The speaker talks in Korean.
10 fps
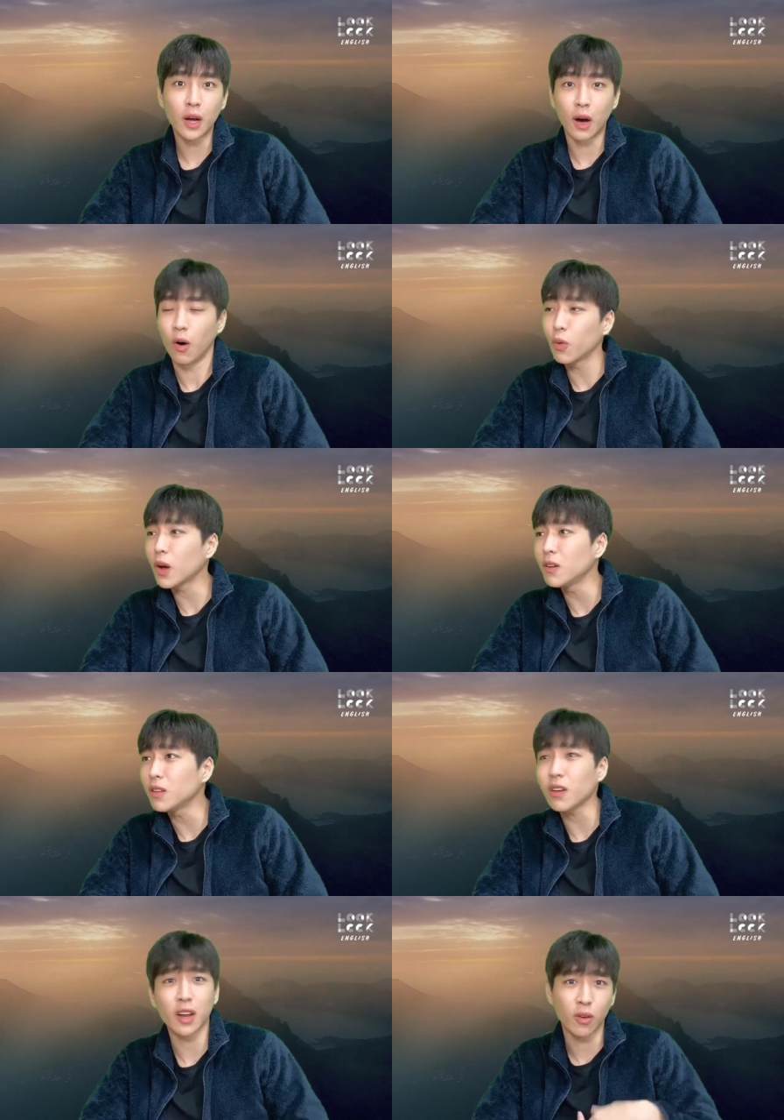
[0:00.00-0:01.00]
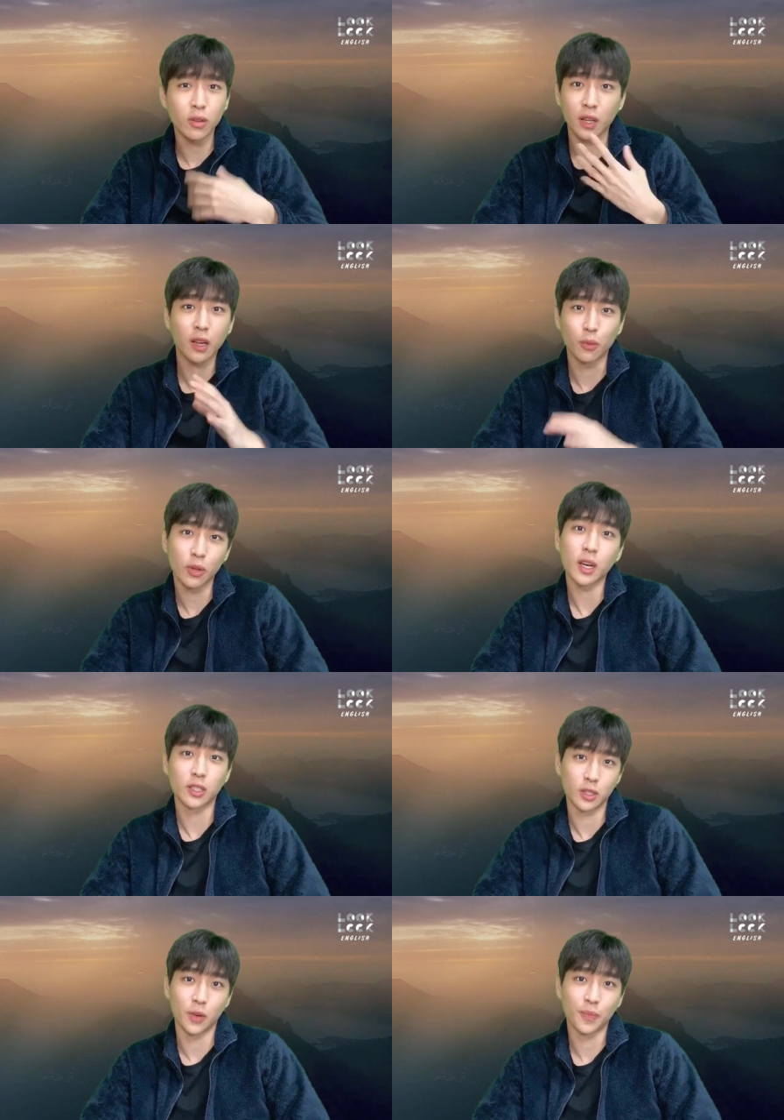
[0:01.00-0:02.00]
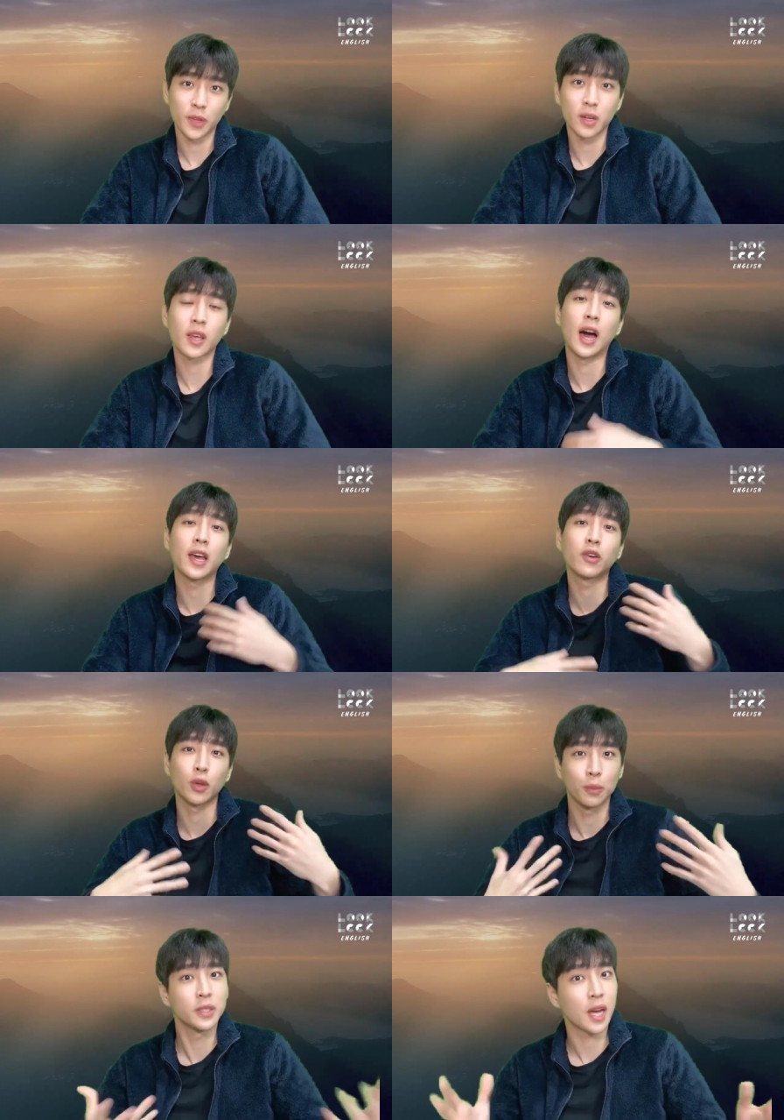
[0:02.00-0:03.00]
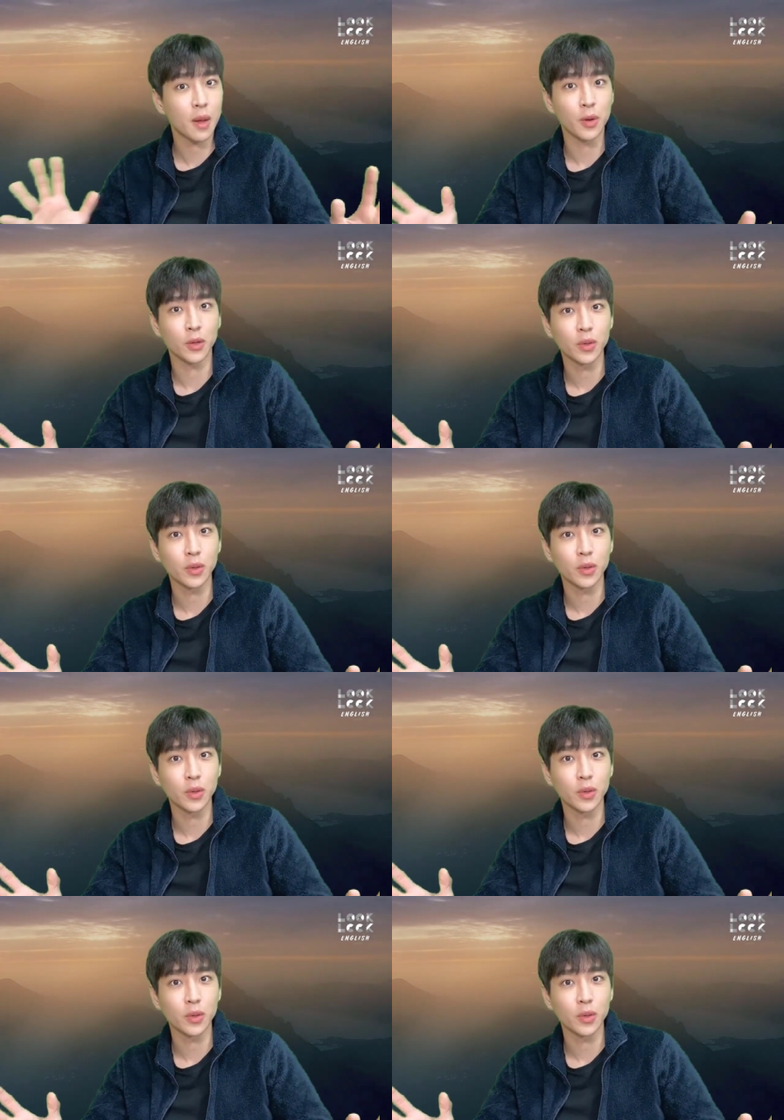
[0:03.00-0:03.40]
오래 걸리는 게 아니라 언어를 당연히 못하겠죠. 그렇게 아이큐가 높은 사람이어도.